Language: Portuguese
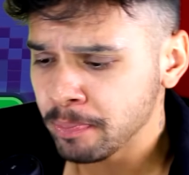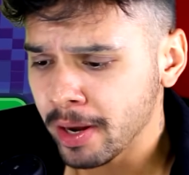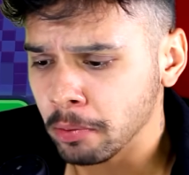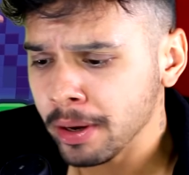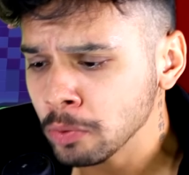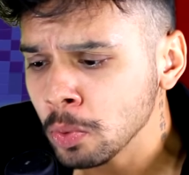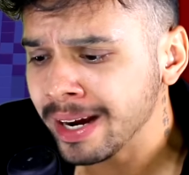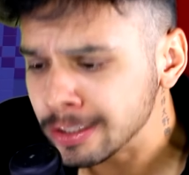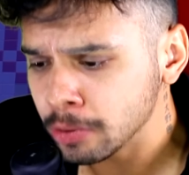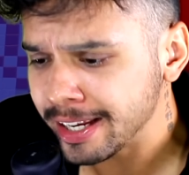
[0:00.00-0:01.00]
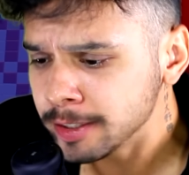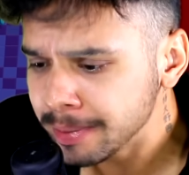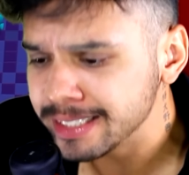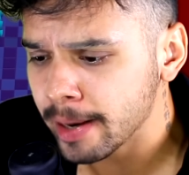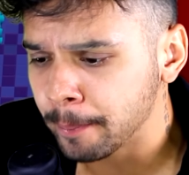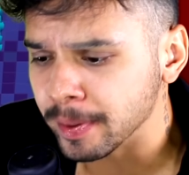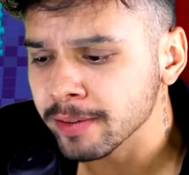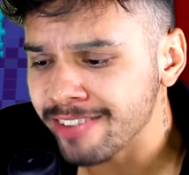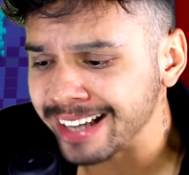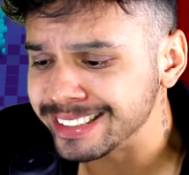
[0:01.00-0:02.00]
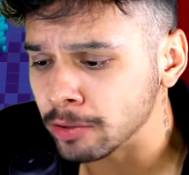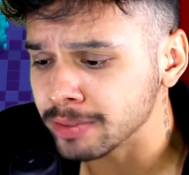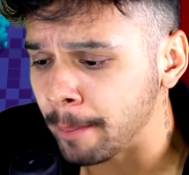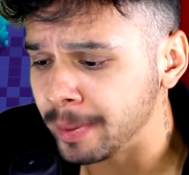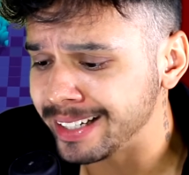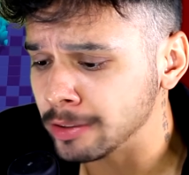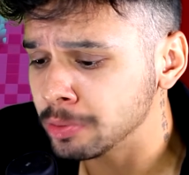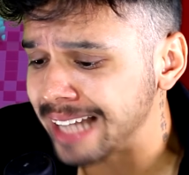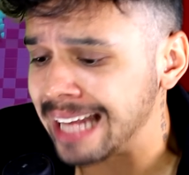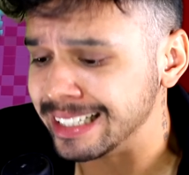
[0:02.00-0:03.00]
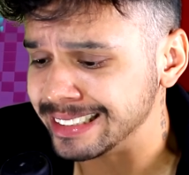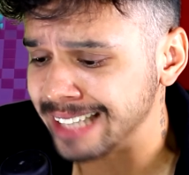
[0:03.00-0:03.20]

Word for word: Mano, eu nunca joguei de Mr. P, véi, você não tá perdendo nada,